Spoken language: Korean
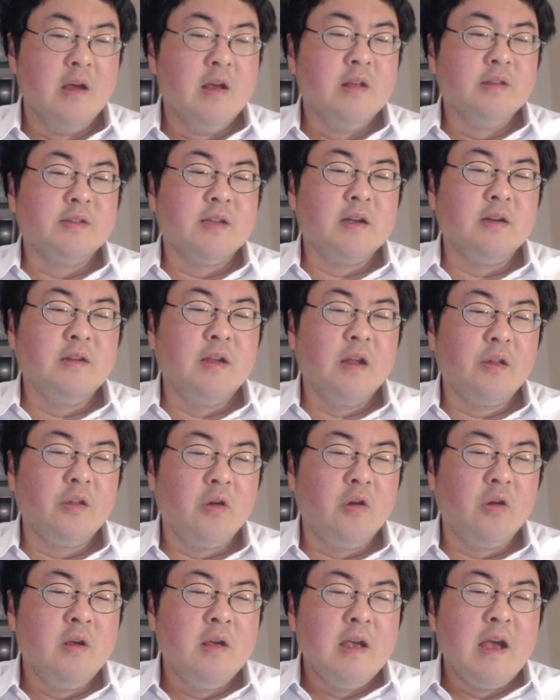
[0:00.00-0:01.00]
자,
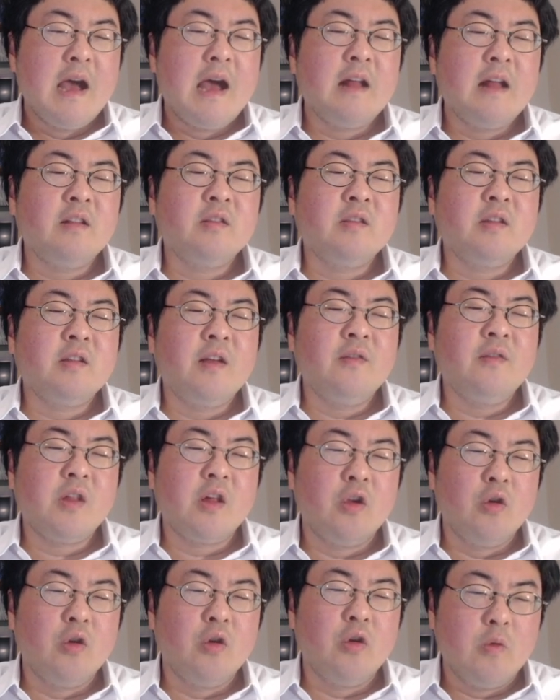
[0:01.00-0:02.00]
그래서 핫한
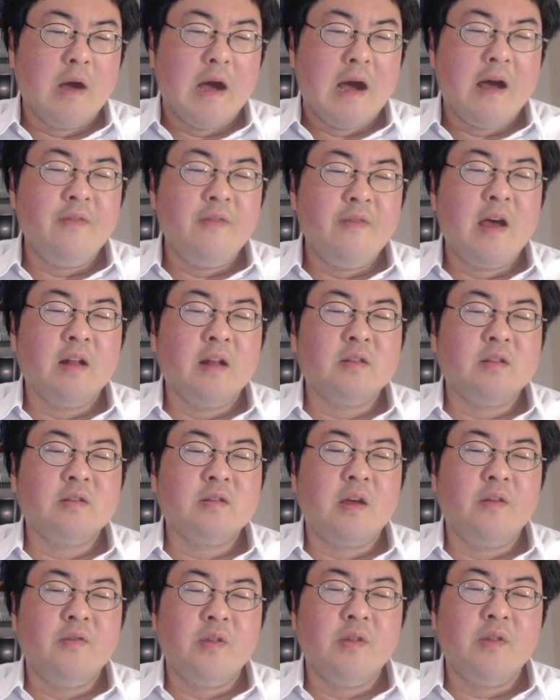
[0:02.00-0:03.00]
산업과 안
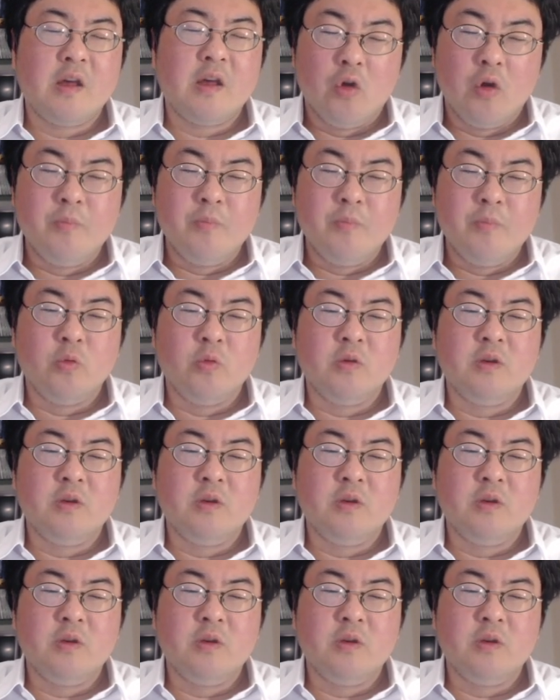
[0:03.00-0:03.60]
핫한 산업 또는